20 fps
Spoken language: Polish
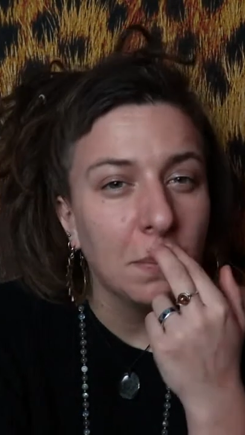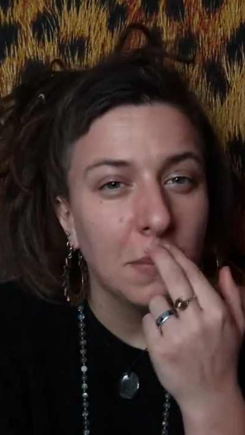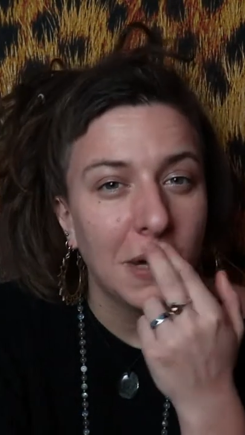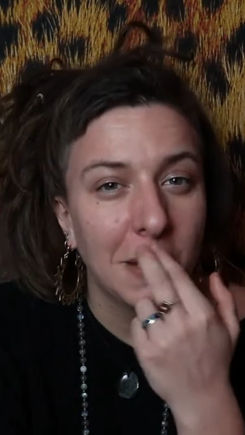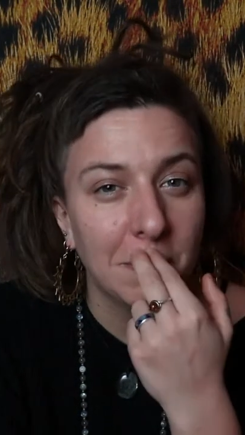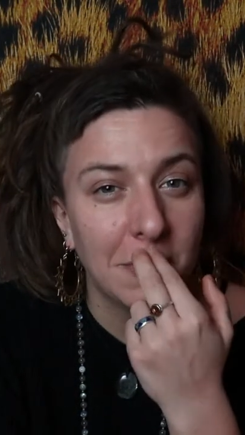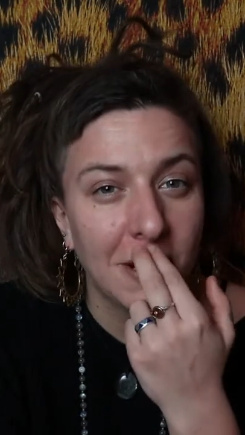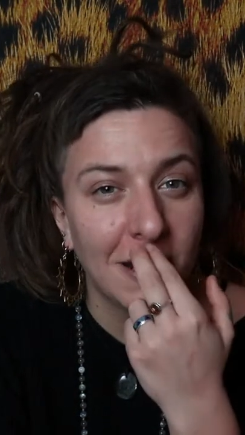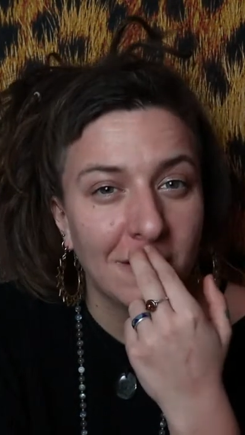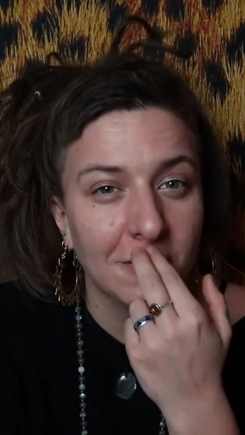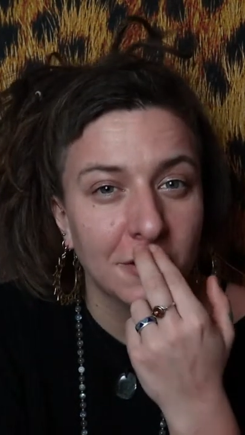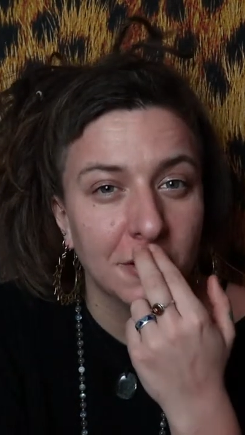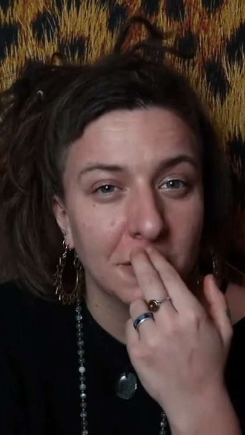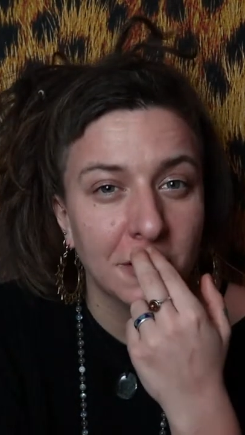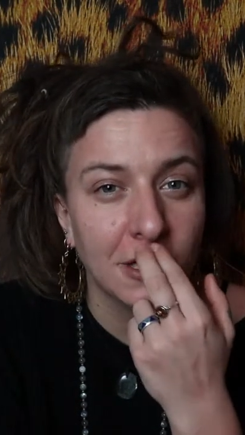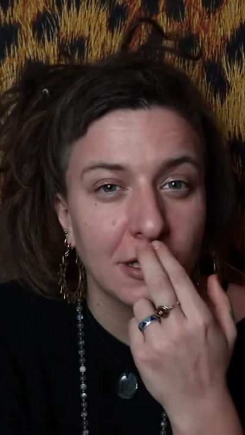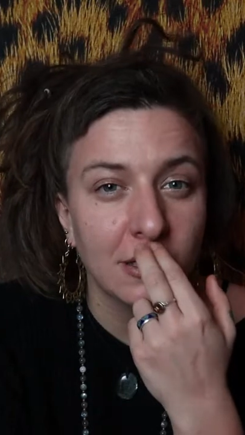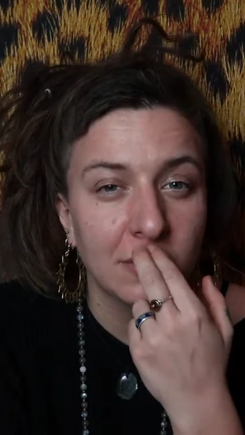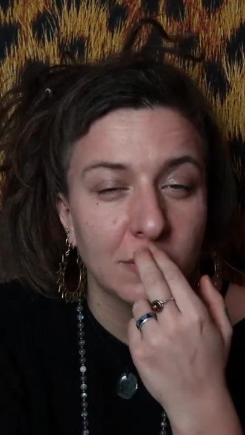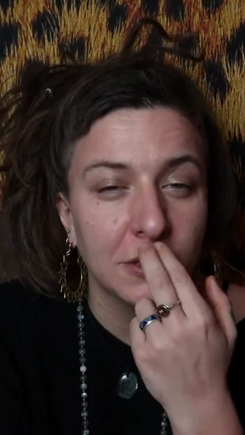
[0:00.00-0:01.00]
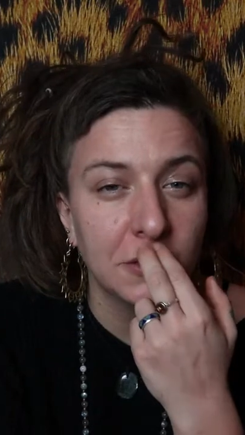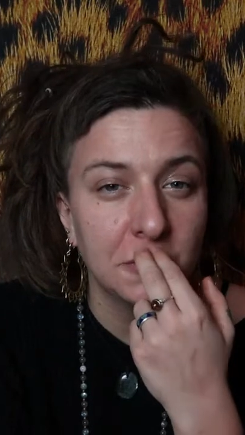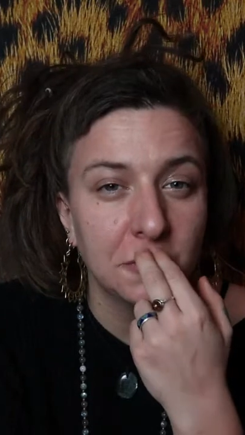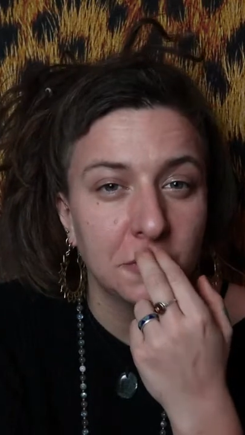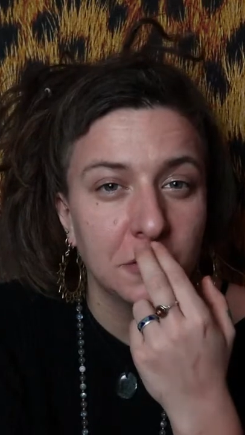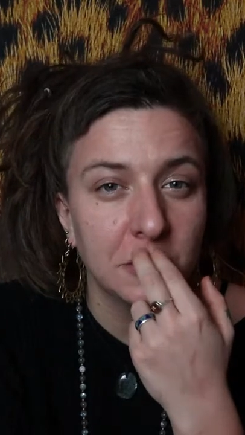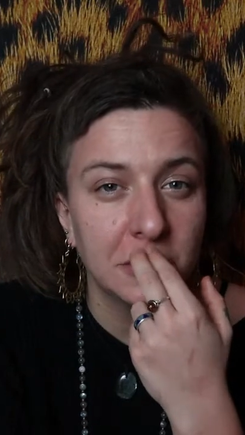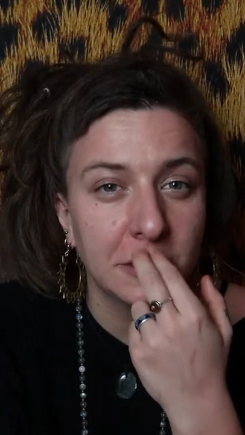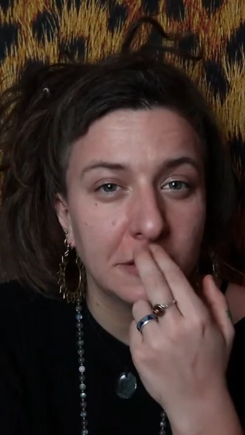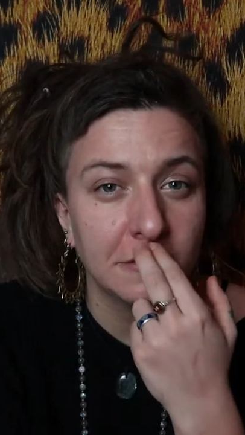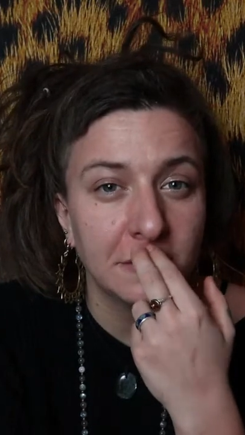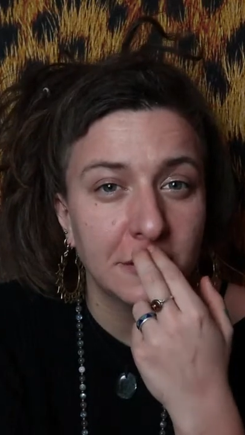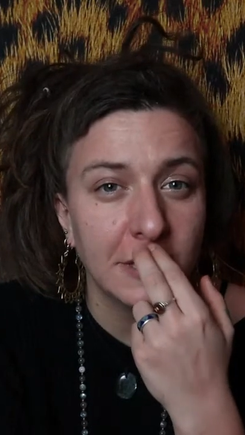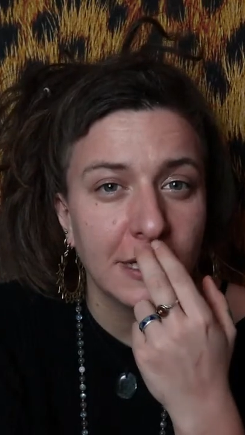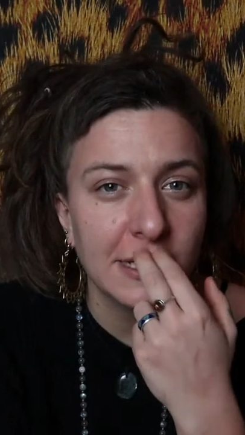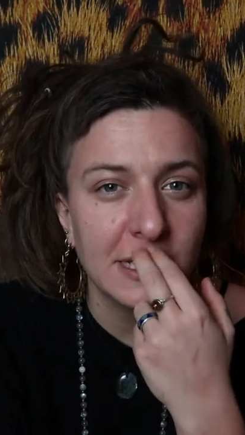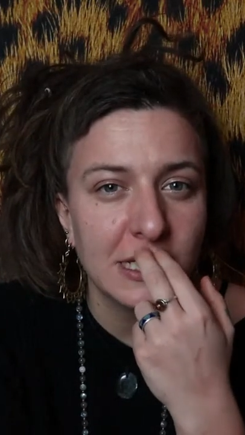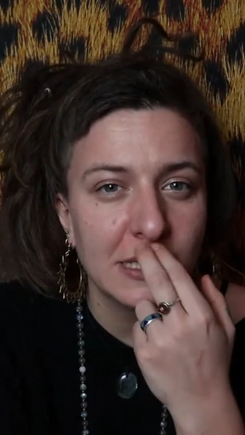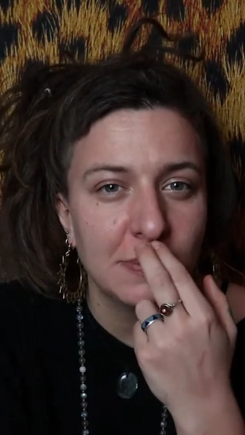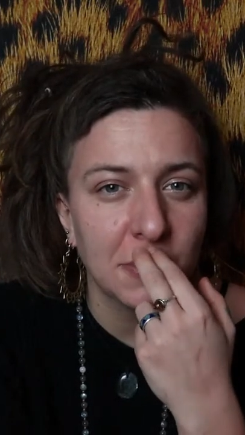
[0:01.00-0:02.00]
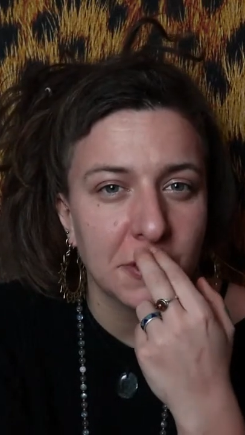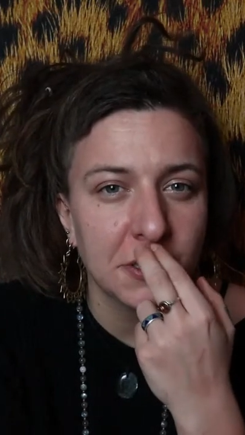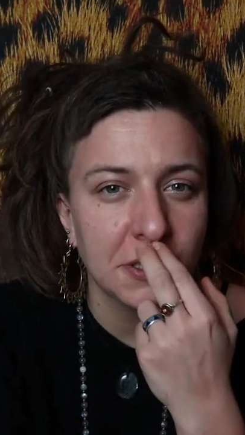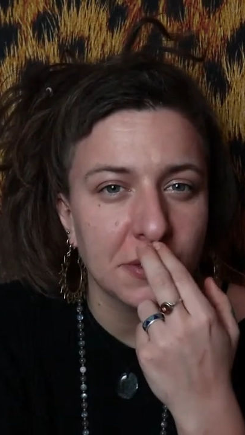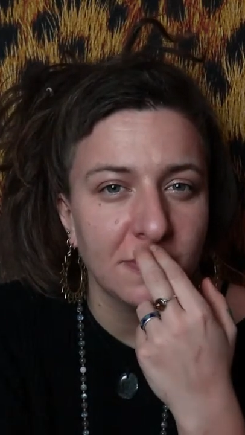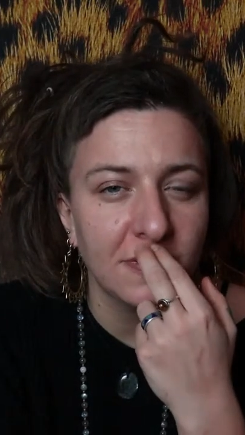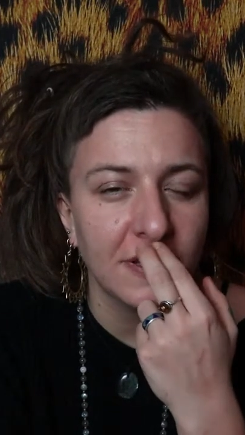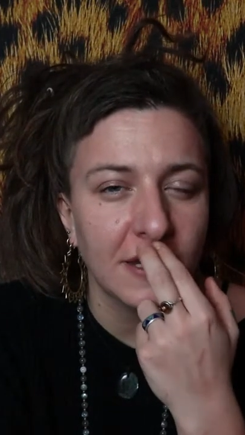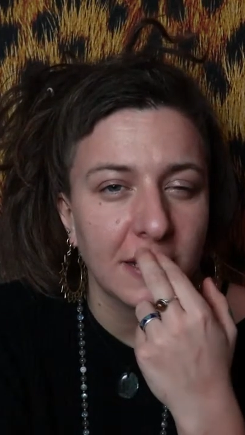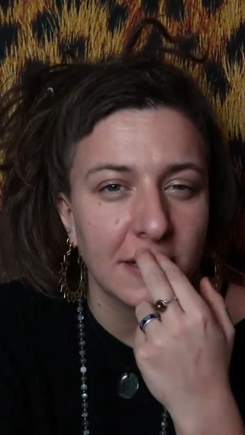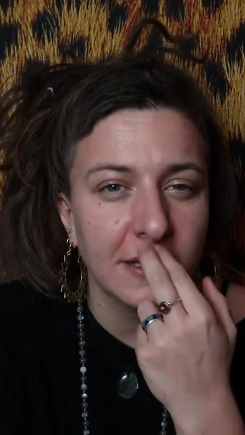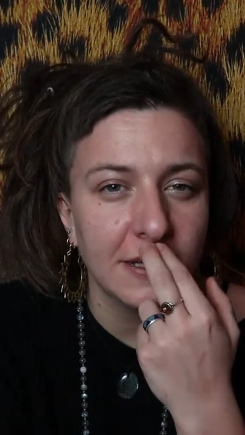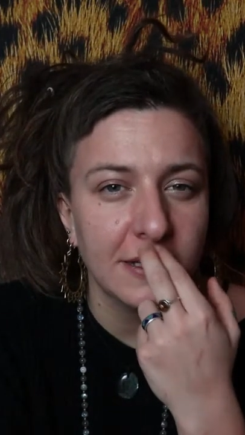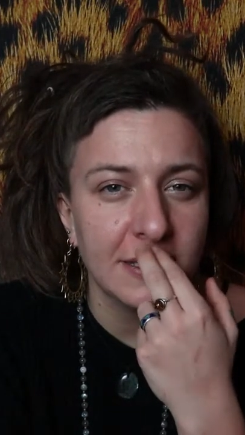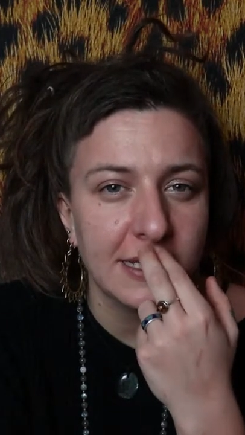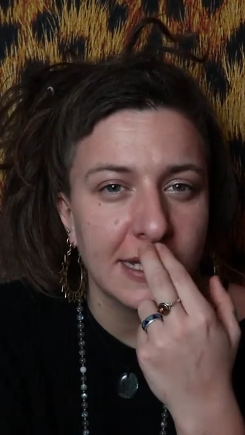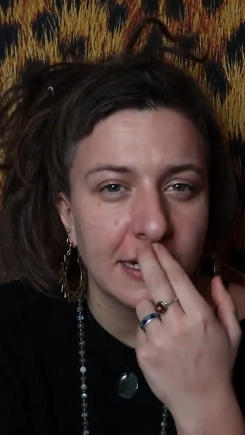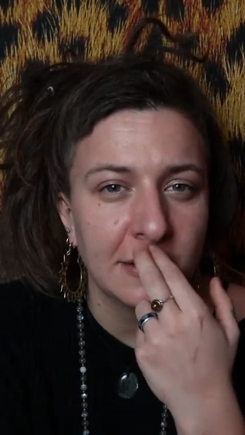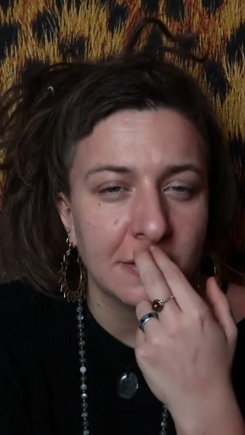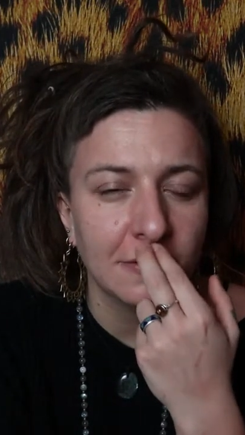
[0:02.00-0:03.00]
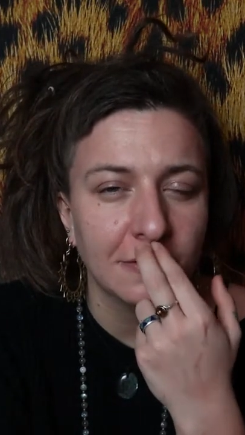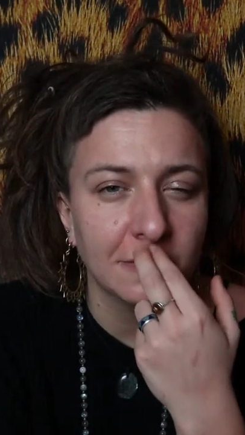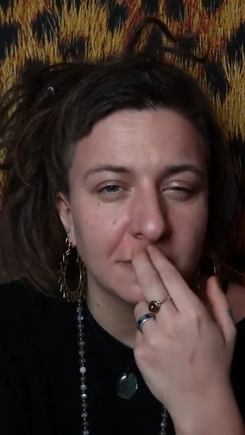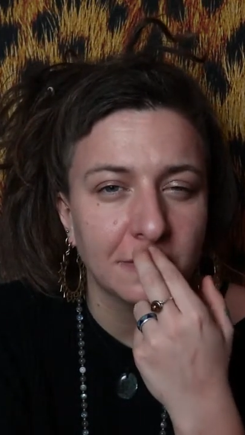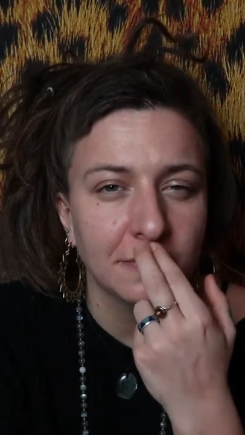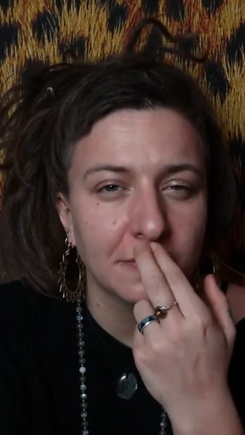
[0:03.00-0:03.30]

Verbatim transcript: Mam prawo do tego, by czuć się w taki sposób, w jaki chcę.